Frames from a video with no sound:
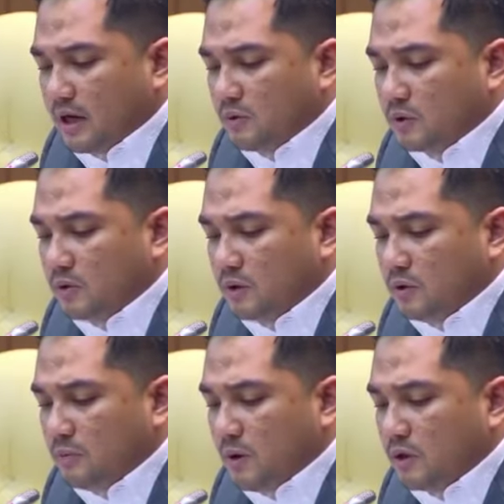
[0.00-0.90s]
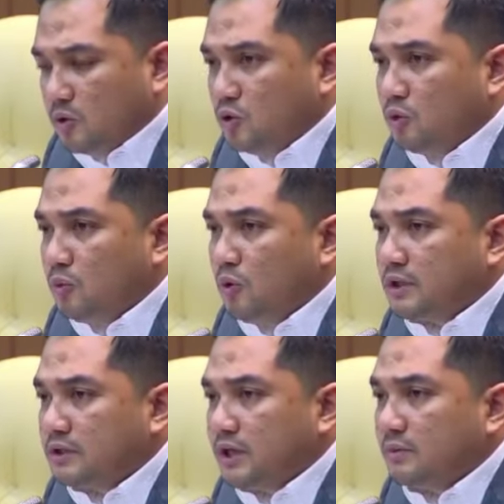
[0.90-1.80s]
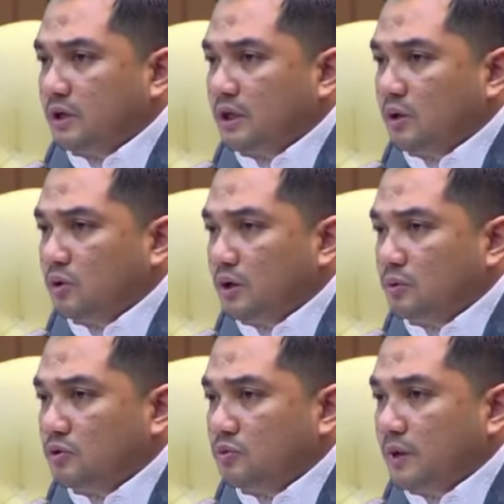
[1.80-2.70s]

waktu itu di bawah 70% pada tahun 2019.